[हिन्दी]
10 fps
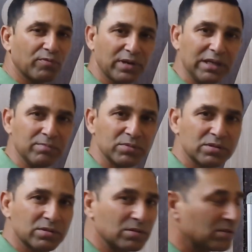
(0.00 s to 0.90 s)
ऑफ
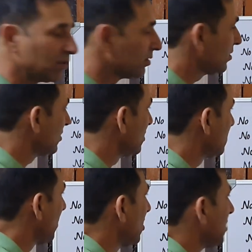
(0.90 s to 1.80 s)
टीम्स
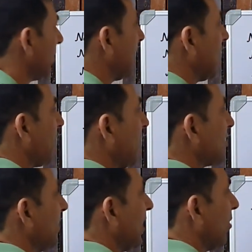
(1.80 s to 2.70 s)
सपोज हमारे
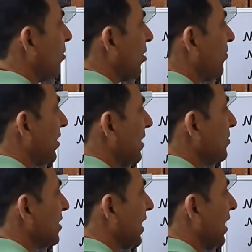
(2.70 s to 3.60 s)
पास में नंबर ऑफ
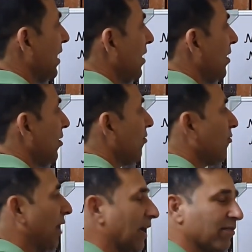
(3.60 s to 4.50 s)
टीम्स हैं
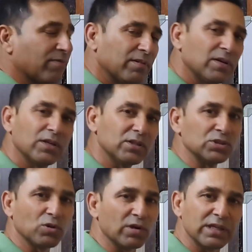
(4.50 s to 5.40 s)
फाइव
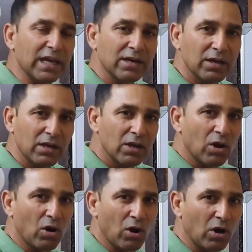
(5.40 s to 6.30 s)
जो कि एक
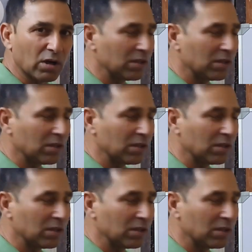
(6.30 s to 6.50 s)
ऑड